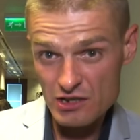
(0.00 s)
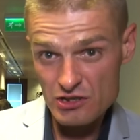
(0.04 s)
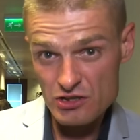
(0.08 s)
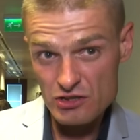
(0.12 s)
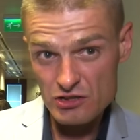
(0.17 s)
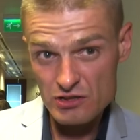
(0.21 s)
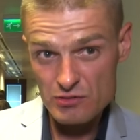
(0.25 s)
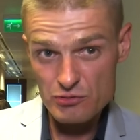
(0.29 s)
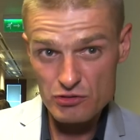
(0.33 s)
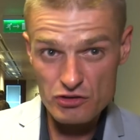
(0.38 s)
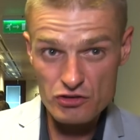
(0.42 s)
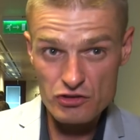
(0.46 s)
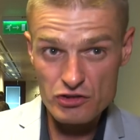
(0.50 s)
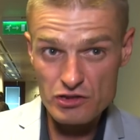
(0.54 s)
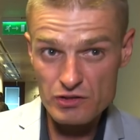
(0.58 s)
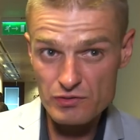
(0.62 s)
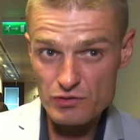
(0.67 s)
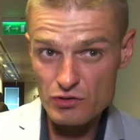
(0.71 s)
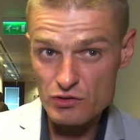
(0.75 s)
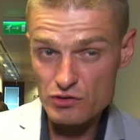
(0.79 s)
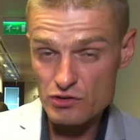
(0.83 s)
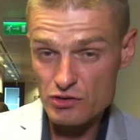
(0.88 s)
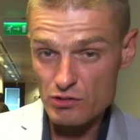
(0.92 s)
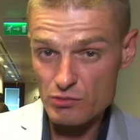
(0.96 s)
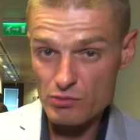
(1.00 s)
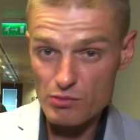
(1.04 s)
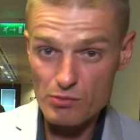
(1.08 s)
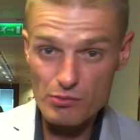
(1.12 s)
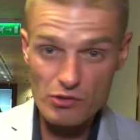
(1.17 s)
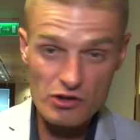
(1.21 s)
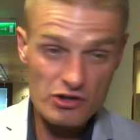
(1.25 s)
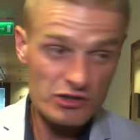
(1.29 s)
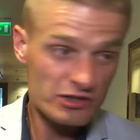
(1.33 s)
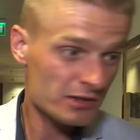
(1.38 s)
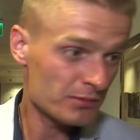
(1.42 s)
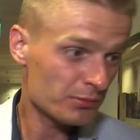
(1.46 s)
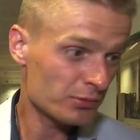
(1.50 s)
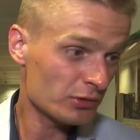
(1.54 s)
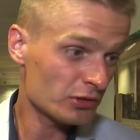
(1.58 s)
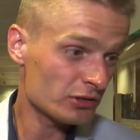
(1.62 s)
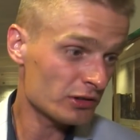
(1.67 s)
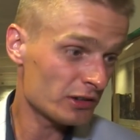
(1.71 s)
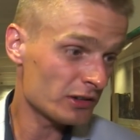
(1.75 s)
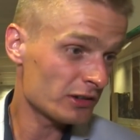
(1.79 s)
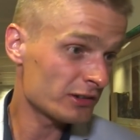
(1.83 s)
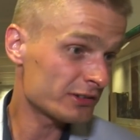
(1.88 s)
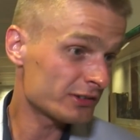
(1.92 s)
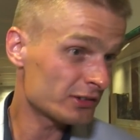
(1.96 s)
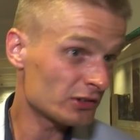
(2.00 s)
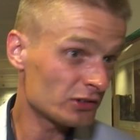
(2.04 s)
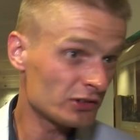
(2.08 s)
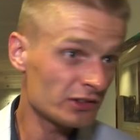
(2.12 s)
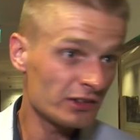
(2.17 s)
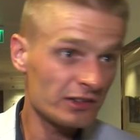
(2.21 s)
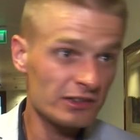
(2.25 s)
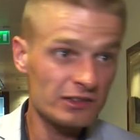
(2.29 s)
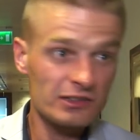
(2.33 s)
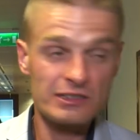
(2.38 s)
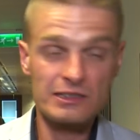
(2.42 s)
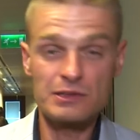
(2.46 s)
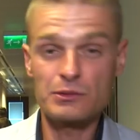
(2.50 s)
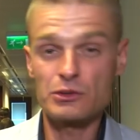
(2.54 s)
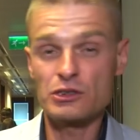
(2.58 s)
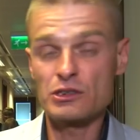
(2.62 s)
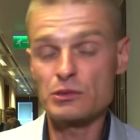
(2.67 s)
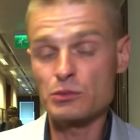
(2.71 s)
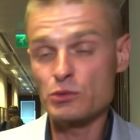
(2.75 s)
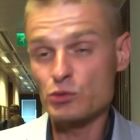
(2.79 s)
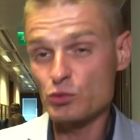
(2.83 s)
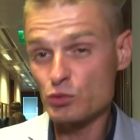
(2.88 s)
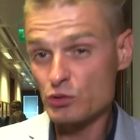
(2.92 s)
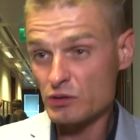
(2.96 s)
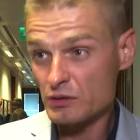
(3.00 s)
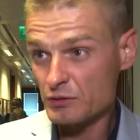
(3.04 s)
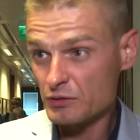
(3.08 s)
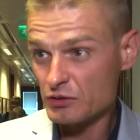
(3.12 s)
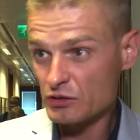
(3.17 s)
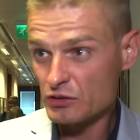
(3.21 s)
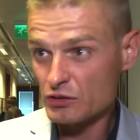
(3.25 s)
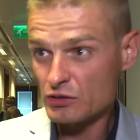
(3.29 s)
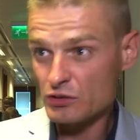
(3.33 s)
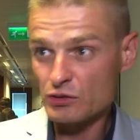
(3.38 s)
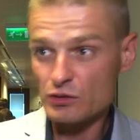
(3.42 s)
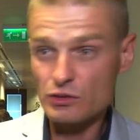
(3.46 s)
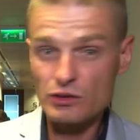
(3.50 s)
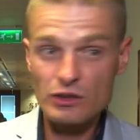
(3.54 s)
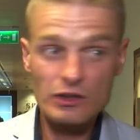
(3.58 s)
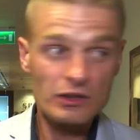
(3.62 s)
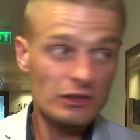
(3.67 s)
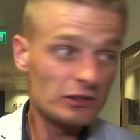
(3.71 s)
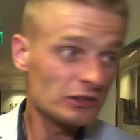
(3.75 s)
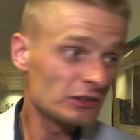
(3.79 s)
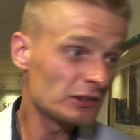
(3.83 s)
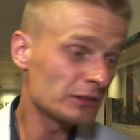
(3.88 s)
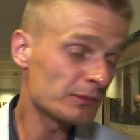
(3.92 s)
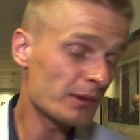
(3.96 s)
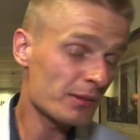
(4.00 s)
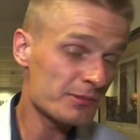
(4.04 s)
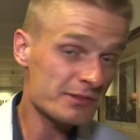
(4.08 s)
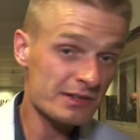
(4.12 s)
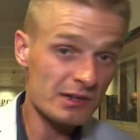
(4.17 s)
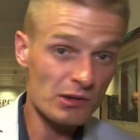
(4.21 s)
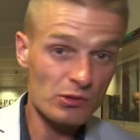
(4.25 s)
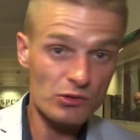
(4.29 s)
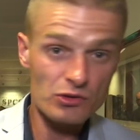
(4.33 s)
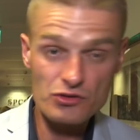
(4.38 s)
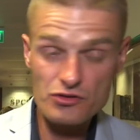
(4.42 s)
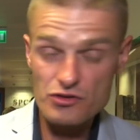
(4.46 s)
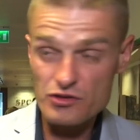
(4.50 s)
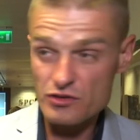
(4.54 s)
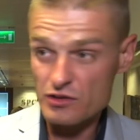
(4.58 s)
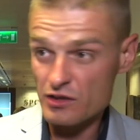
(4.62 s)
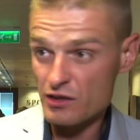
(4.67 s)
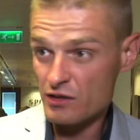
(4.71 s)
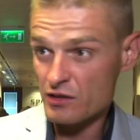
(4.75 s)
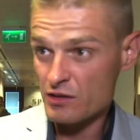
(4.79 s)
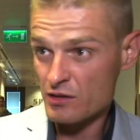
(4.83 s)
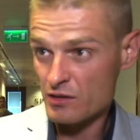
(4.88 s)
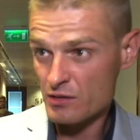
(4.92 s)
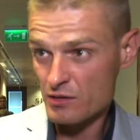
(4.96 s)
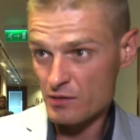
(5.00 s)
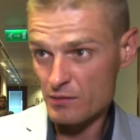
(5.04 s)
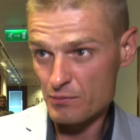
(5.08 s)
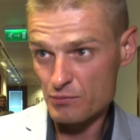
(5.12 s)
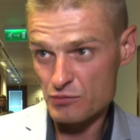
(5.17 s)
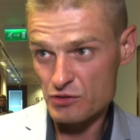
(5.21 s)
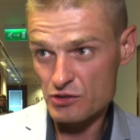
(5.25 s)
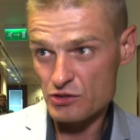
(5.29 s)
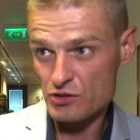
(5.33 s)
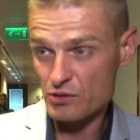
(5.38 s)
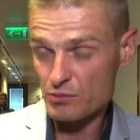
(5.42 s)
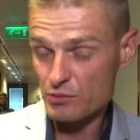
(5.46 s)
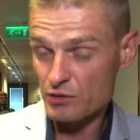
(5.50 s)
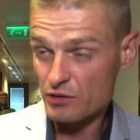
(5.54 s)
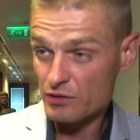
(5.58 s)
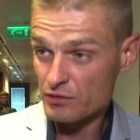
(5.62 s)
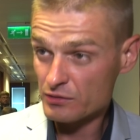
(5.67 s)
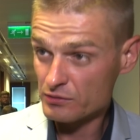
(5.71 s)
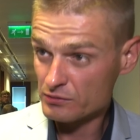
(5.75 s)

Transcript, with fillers: jestem szczęśliwą osobą, bo jestem po tej stronie, jestem osobą uniewinnioną i mam całą rodzinę przy sobie.